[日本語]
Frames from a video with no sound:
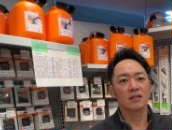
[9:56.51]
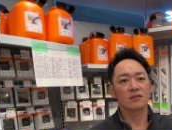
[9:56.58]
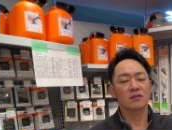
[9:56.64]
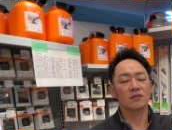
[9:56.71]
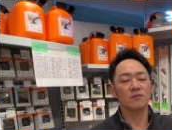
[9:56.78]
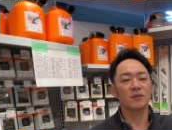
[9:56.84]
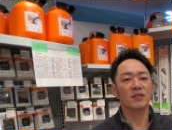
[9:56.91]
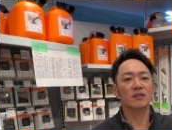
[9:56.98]

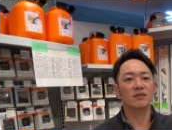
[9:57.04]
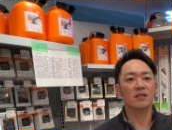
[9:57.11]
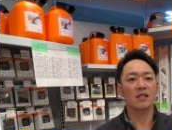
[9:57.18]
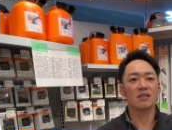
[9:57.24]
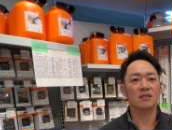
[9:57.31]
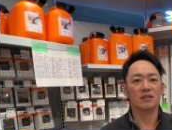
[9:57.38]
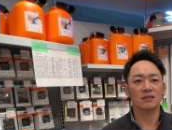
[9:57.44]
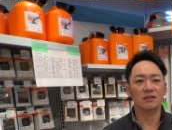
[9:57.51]

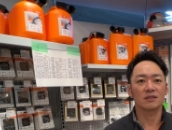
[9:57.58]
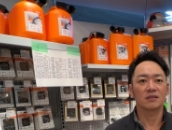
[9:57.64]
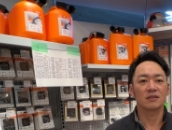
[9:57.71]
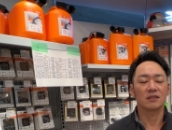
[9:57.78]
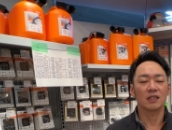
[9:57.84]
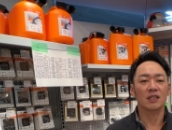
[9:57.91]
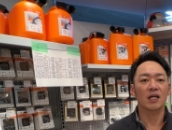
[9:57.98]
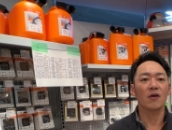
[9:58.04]
ツーミックスエンジン
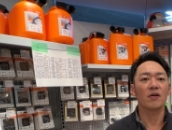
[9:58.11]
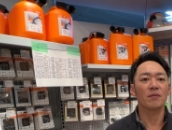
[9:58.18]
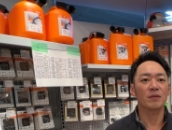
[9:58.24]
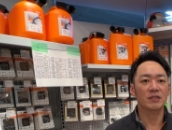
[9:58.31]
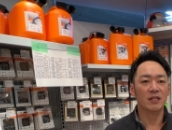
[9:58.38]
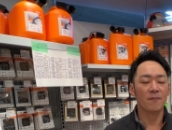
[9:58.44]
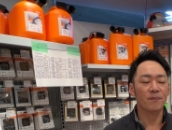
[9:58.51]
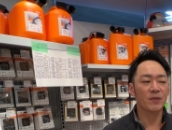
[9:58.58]
に変わりました。